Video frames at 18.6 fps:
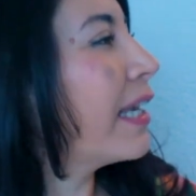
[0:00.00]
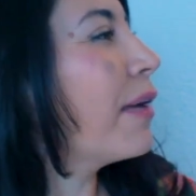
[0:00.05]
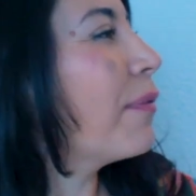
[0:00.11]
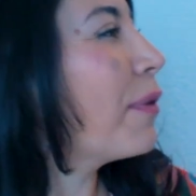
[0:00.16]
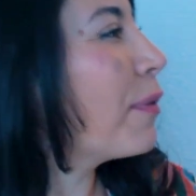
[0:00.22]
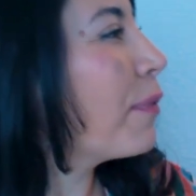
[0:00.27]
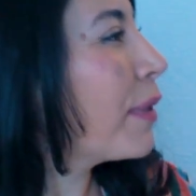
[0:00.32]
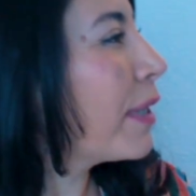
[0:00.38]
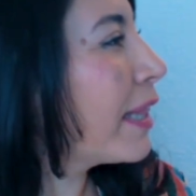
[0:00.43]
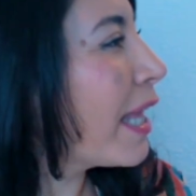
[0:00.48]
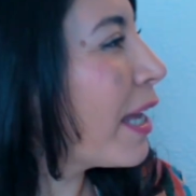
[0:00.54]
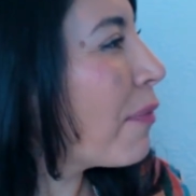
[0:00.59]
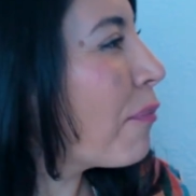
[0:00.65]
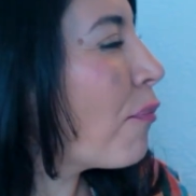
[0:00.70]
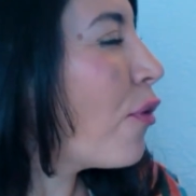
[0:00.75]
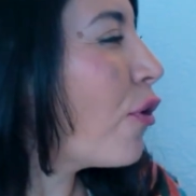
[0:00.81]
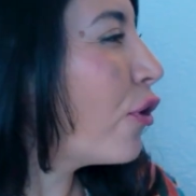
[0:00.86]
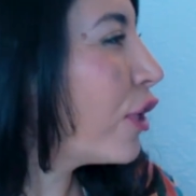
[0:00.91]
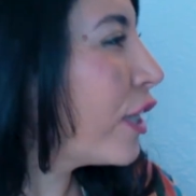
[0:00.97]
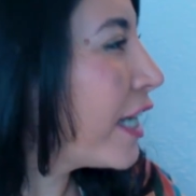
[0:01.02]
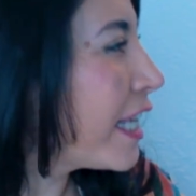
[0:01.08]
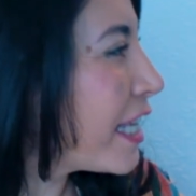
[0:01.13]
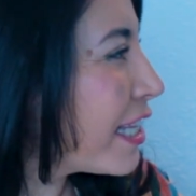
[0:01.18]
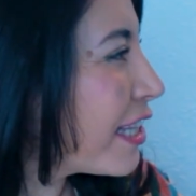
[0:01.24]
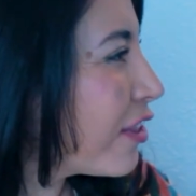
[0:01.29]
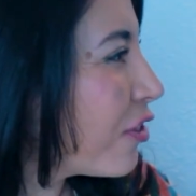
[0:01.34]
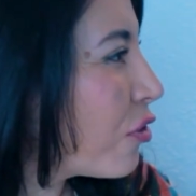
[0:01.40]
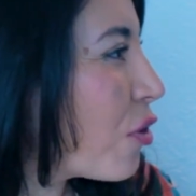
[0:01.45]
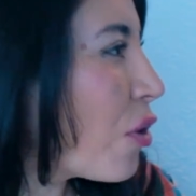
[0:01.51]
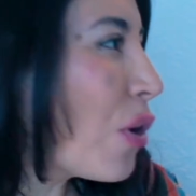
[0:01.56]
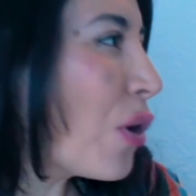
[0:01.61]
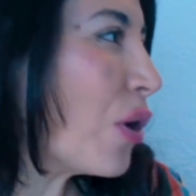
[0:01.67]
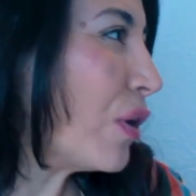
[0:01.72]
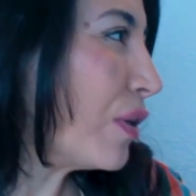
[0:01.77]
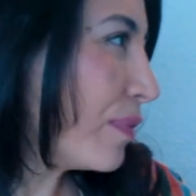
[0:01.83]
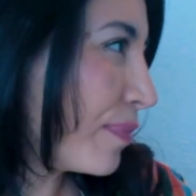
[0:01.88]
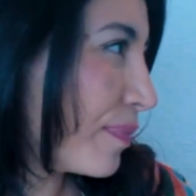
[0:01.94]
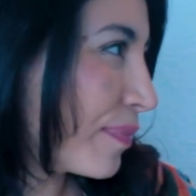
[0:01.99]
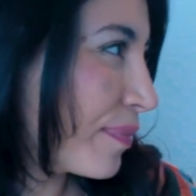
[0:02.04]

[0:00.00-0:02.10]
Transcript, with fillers: qué bebé tan bonito!